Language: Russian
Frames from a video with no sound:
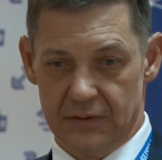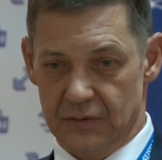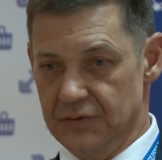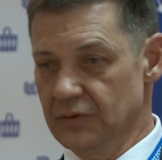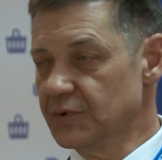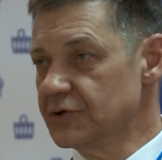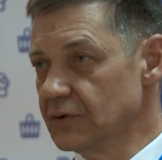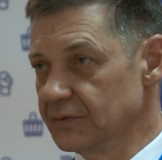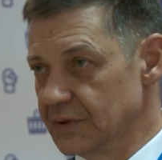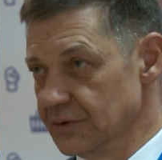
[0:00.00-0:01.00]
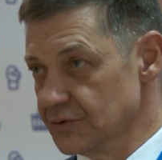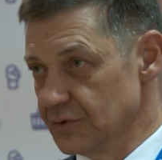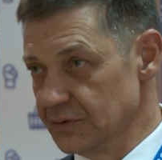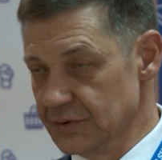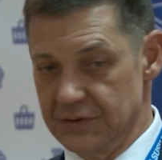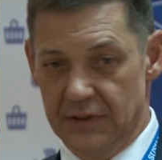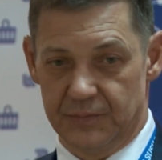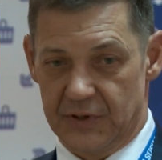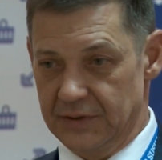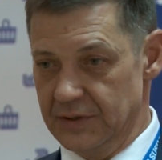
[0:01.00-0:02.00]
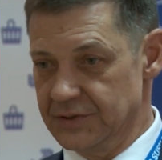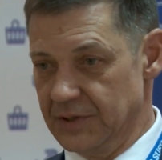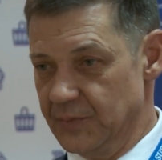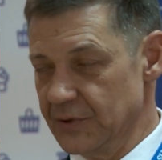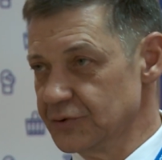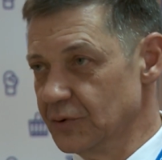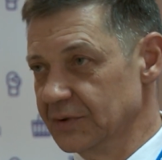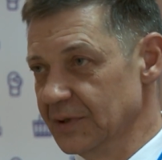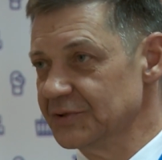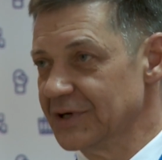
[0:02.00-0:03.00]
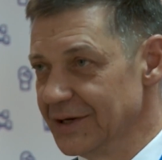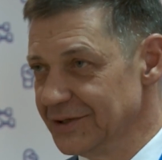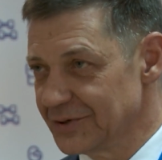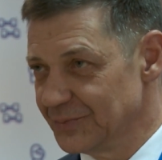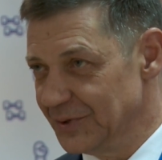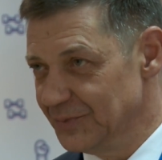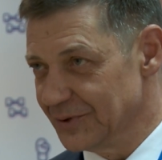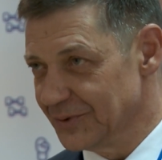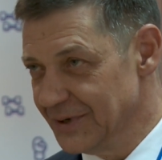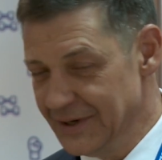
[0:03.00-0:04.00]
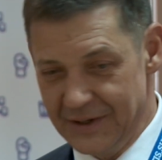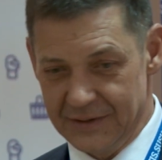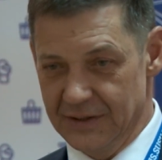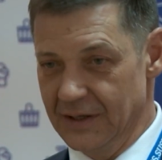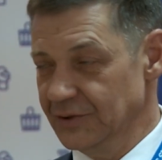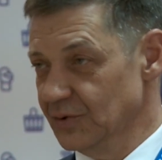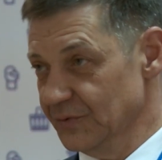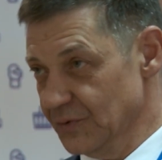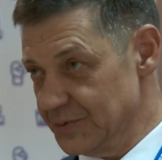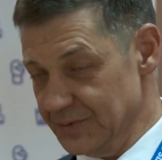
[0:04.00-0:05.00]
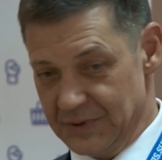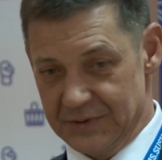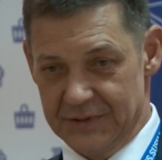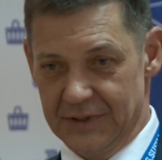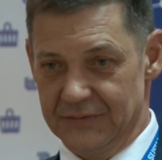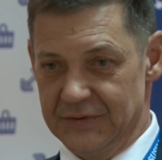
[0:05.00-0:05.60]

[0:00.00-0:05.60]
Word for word: То есть он пришел в тренажерный зал, практически прошел там сканер, к примеру. Да, о нем, в общем-то, знают